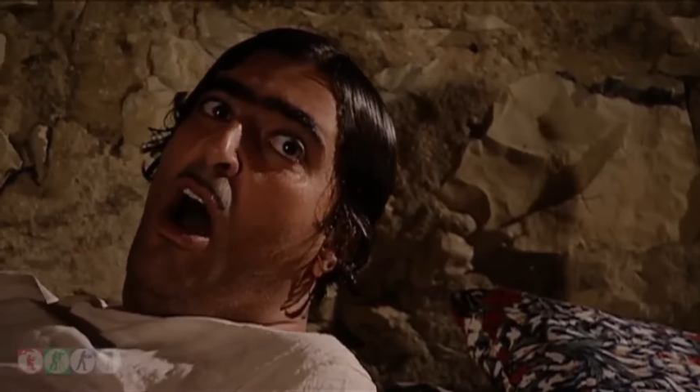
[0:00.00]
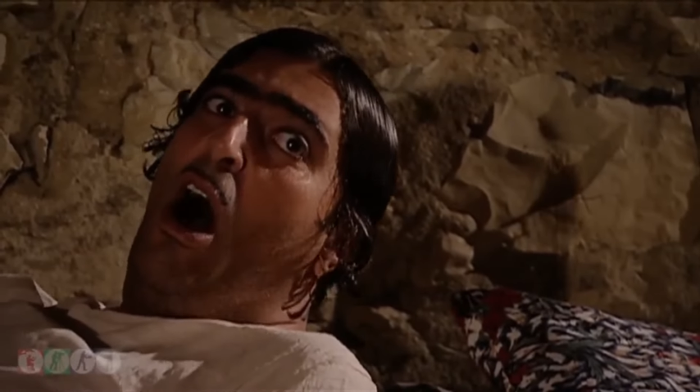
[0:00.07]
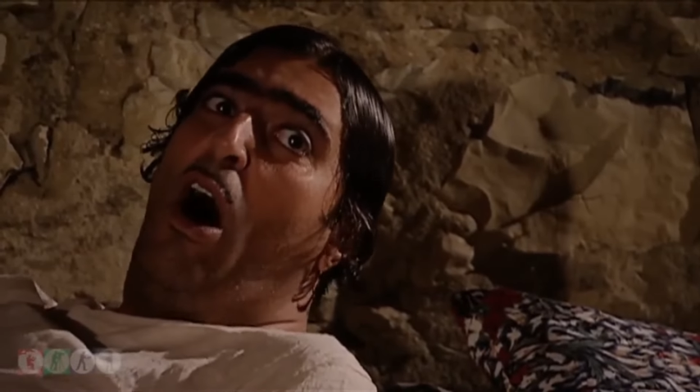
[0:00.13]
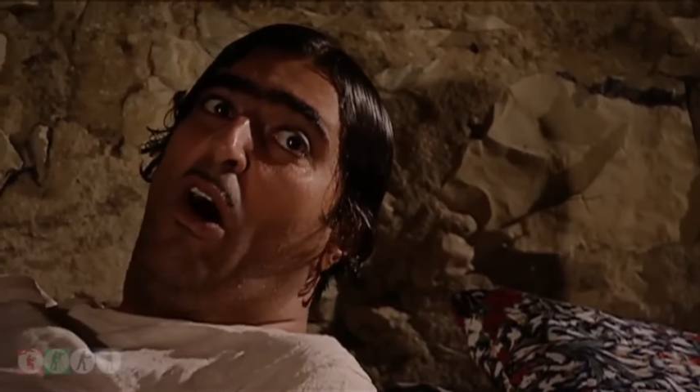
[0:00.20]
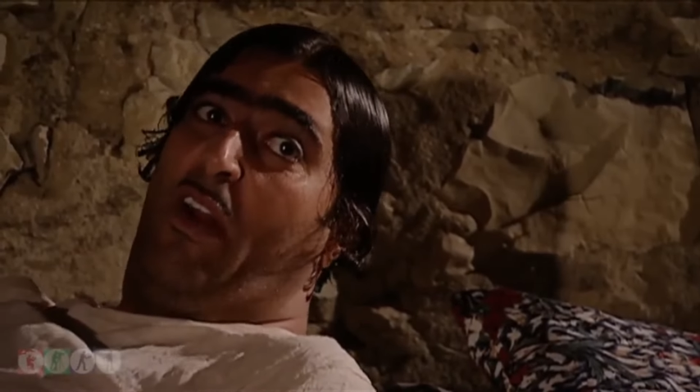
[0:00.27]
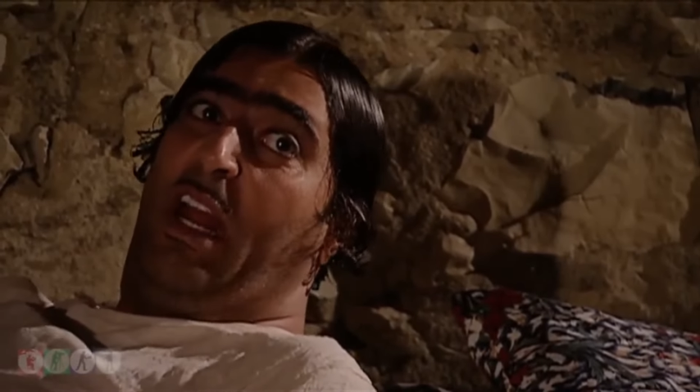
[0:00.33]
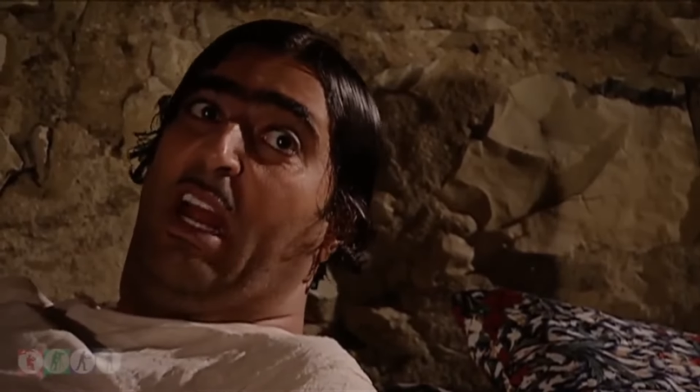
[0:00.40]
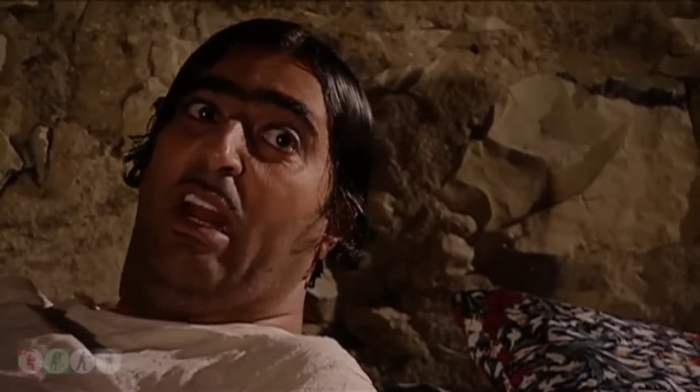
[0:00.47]

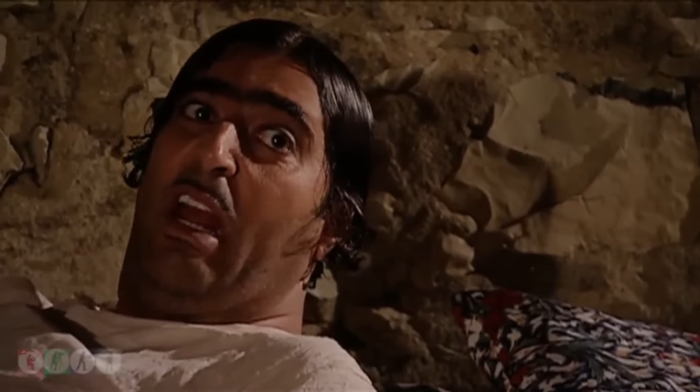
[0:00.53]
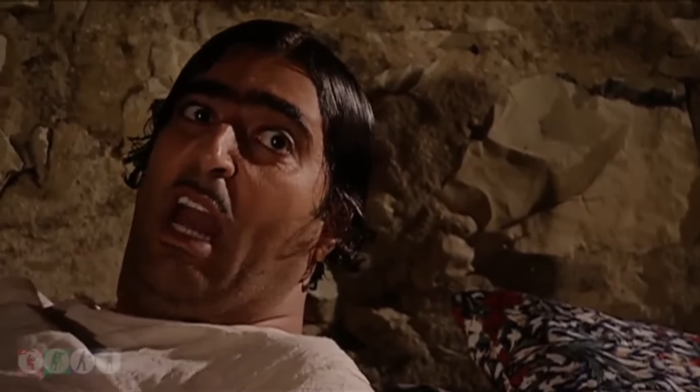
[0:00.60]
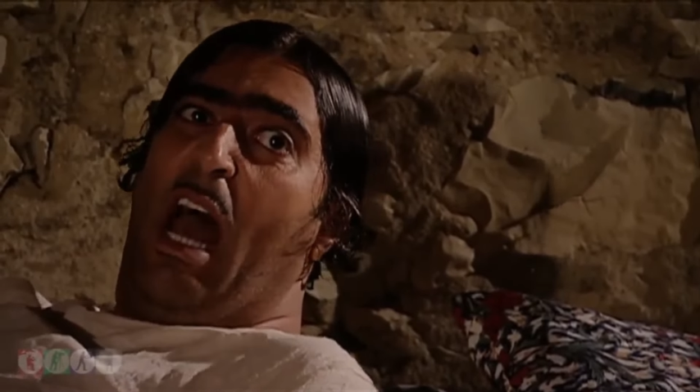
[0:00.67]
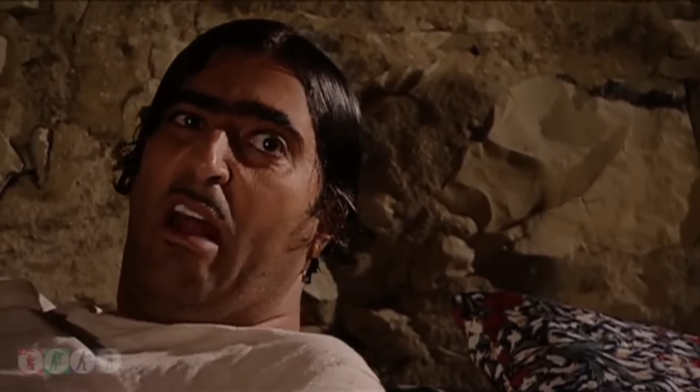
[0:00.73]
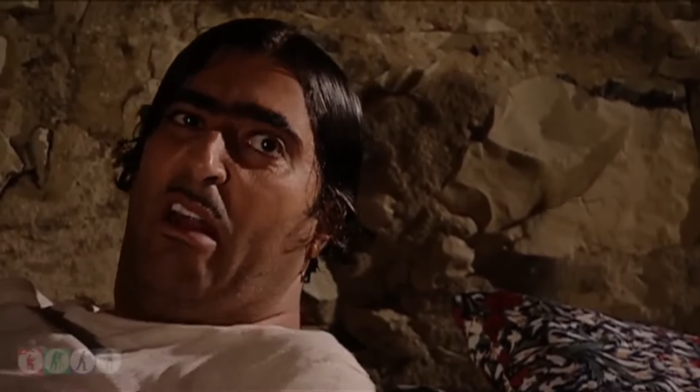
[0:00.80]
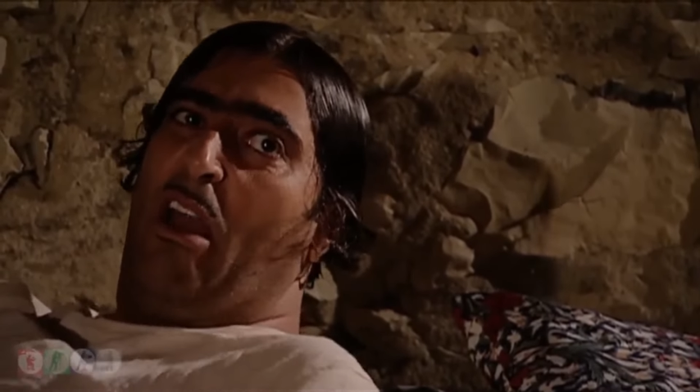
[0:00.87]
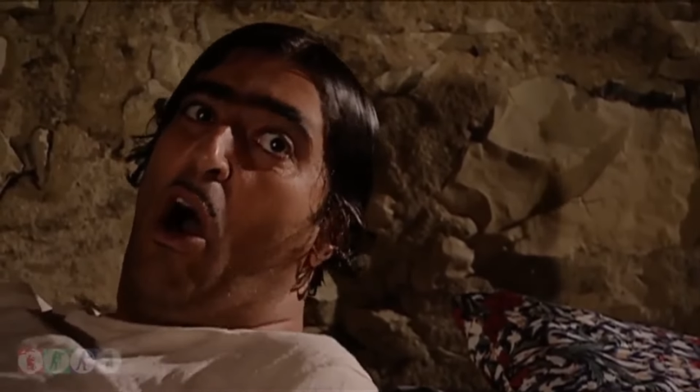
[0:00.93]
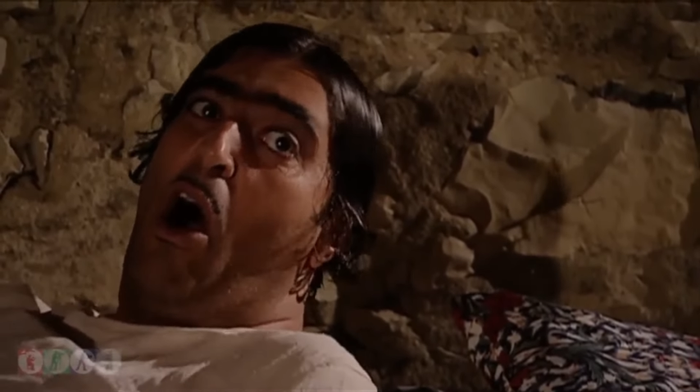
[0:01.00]
هوريني
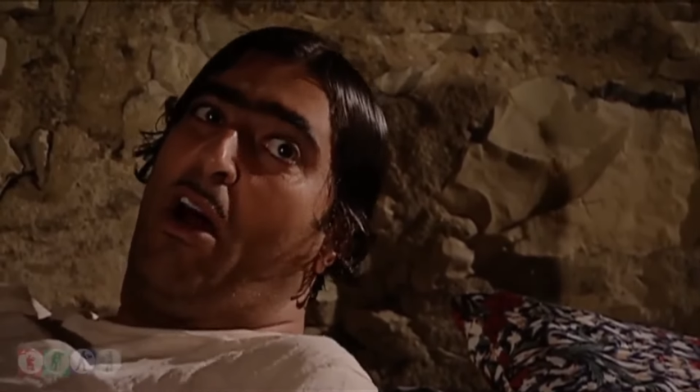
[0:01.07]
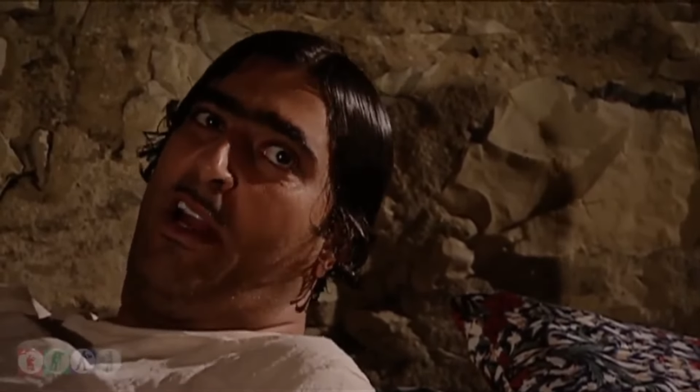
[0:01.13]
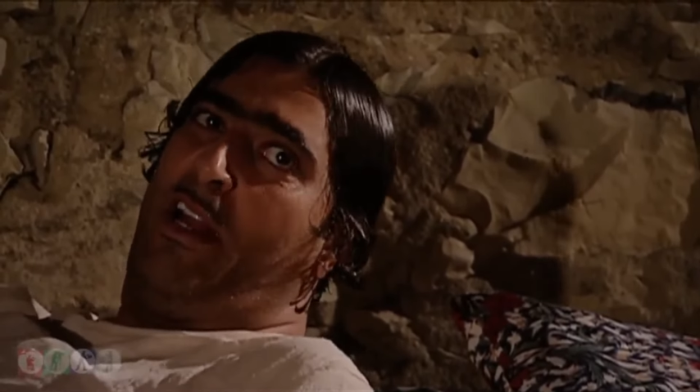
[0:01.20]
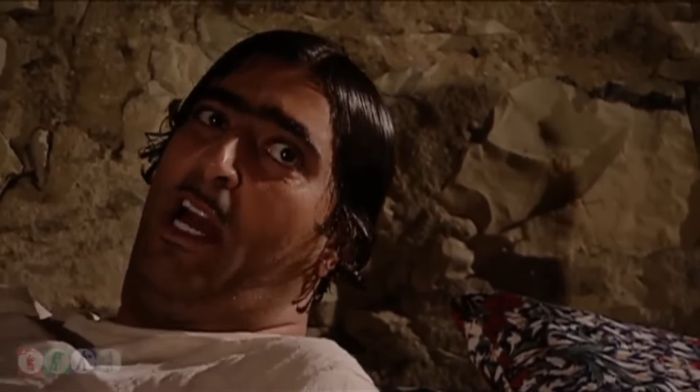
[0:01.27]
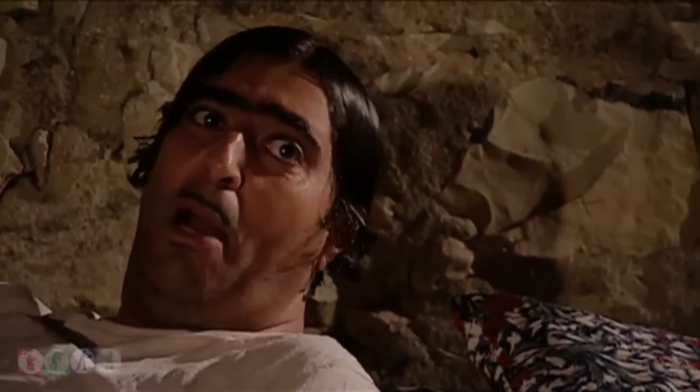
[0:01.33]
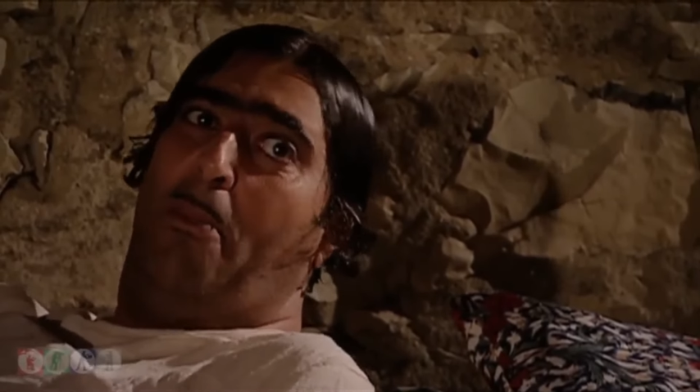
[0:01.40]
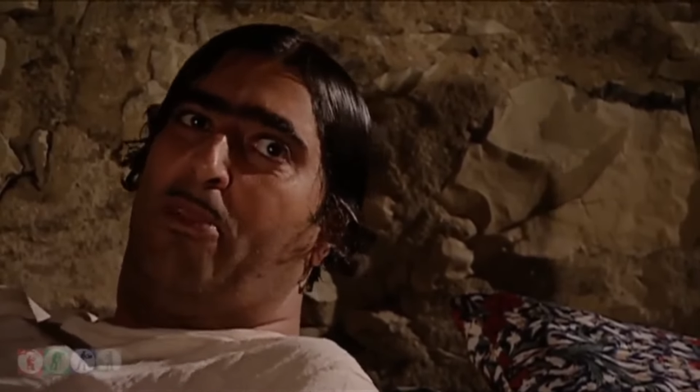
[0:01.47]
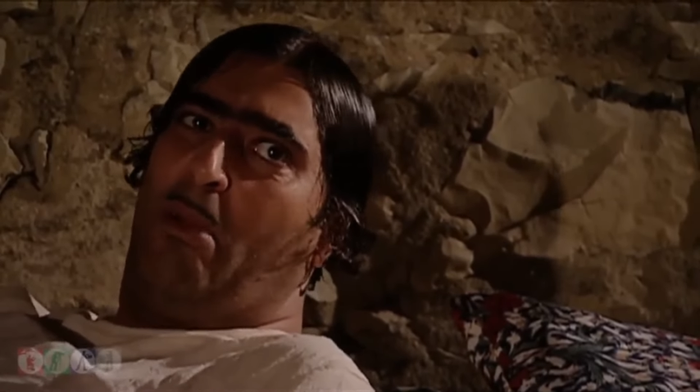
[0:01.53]
هري
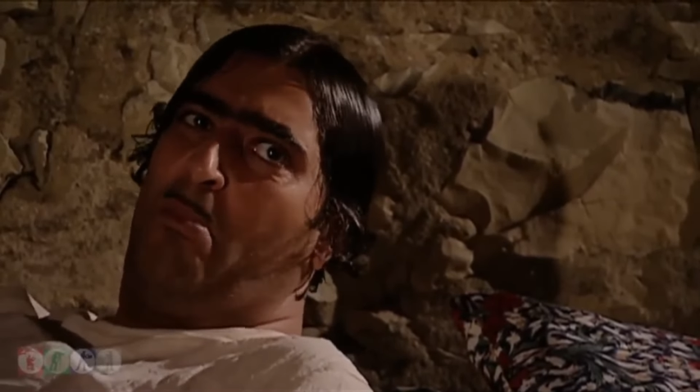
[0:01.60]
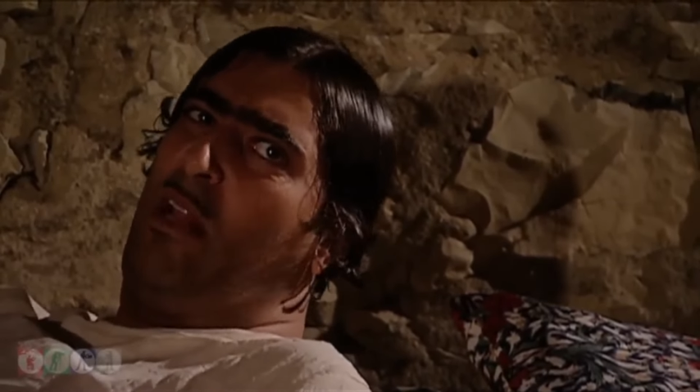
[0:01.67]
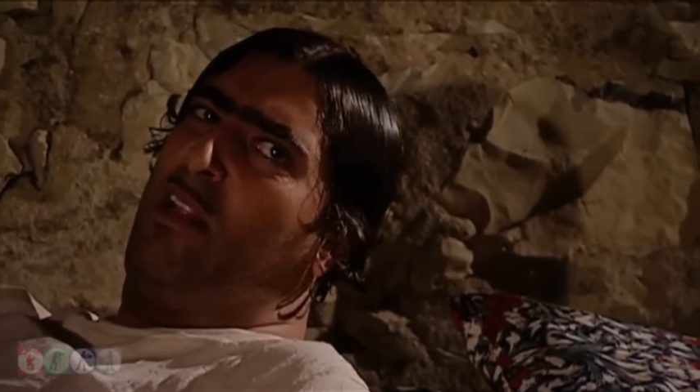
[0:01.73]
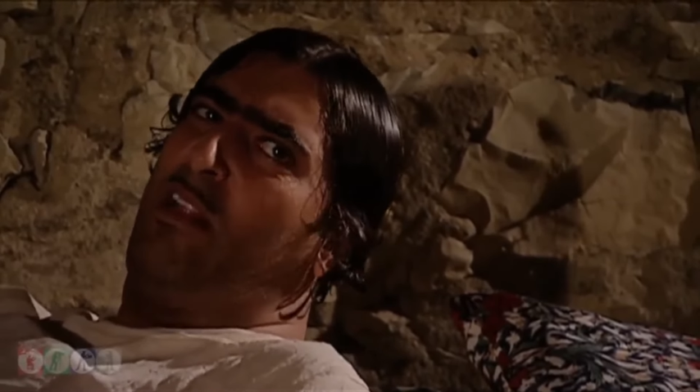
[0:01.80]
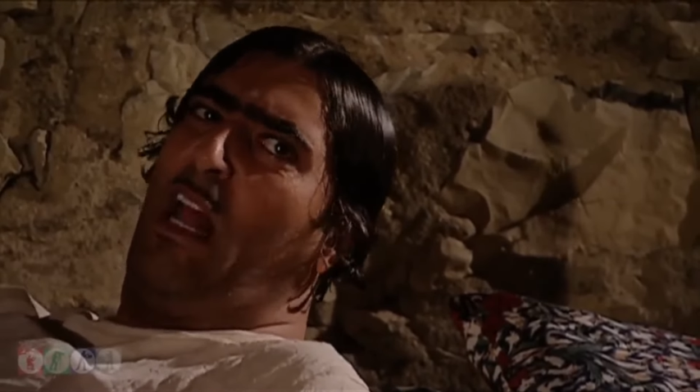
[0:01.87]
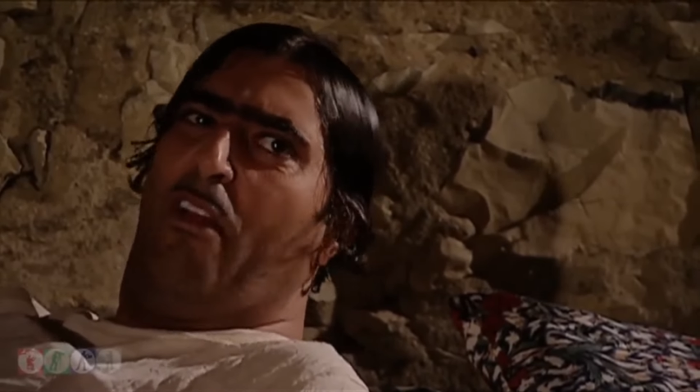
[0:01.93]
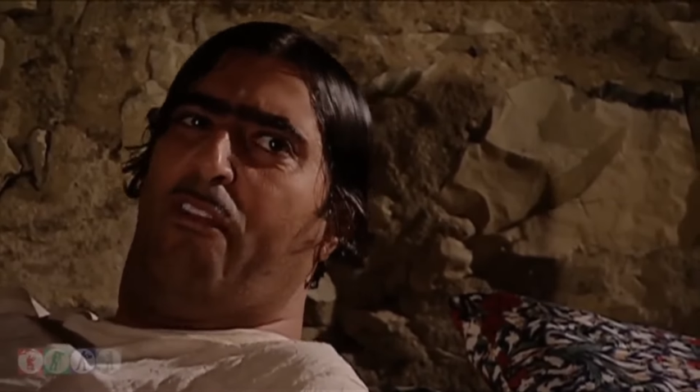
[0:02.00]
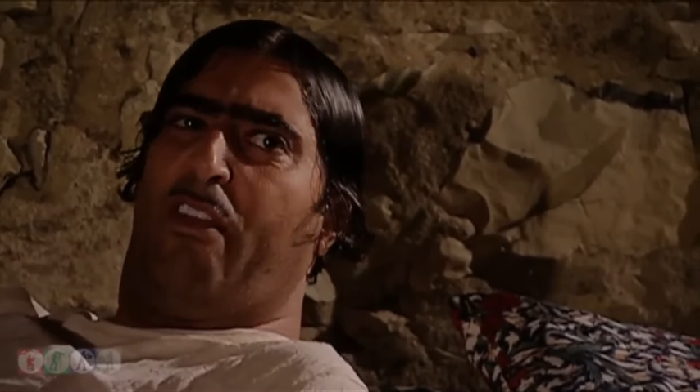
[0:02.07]
هوري نعمتي من
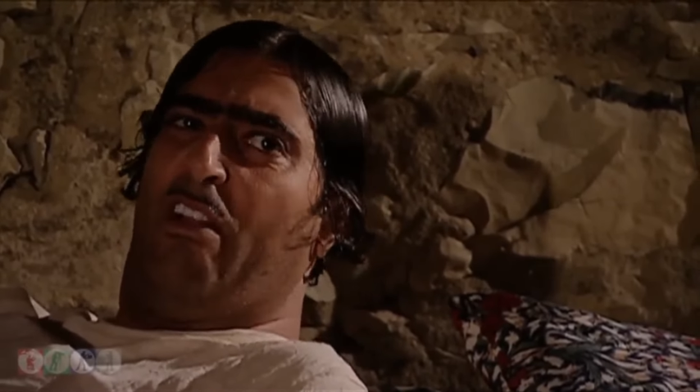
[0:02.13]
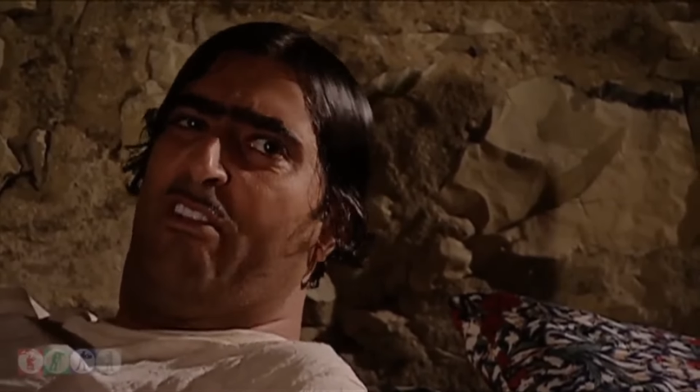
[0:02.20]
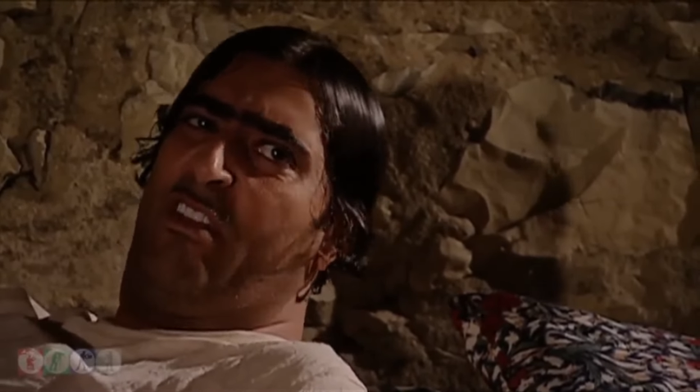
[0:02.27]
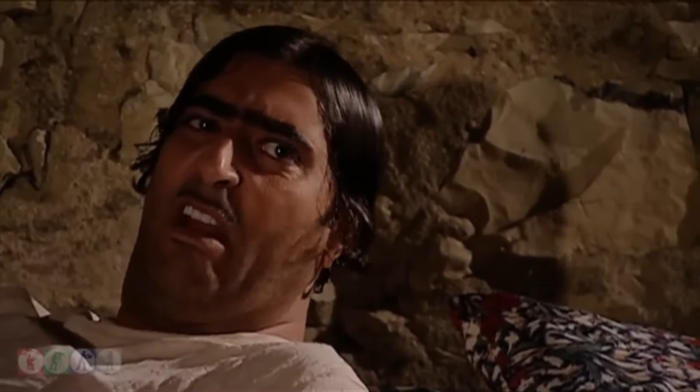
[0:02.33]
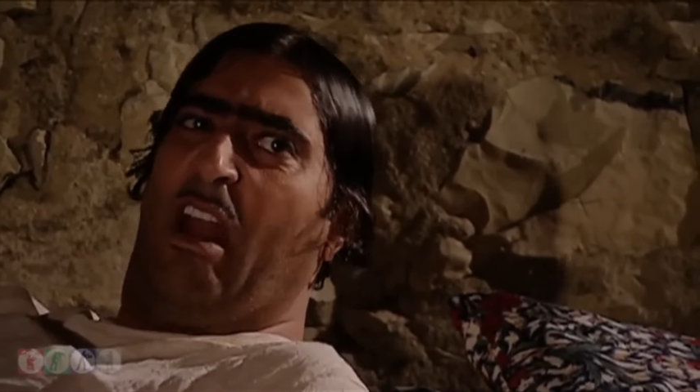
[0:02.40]
الدلف كل